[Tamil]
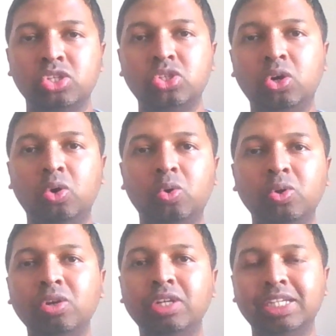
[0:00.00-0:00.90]
ஸோ
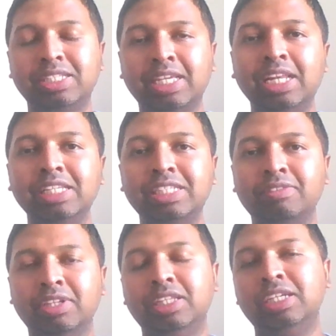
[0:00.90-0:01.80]
உங்களுடைய ஸ்கில்ஸை
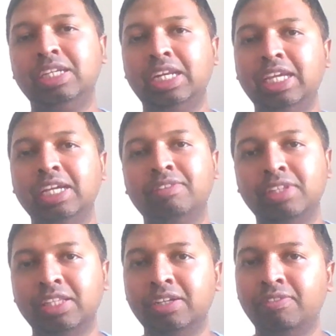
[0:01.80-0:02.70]
வந்து நீங்கள்
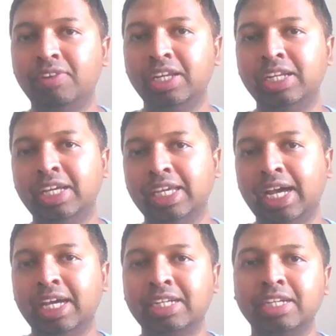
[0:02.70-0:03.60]
வந்து வெளியில்
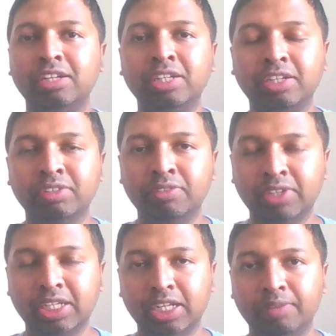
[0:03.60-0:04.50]
யாருக்குனாலும் நீங்கள் வந்து
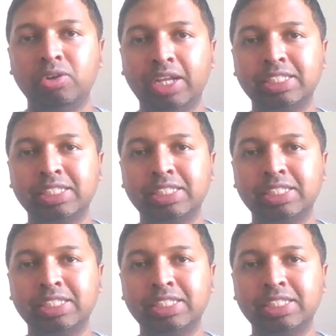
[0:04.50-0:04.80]
விற்கலாம் ஃபார்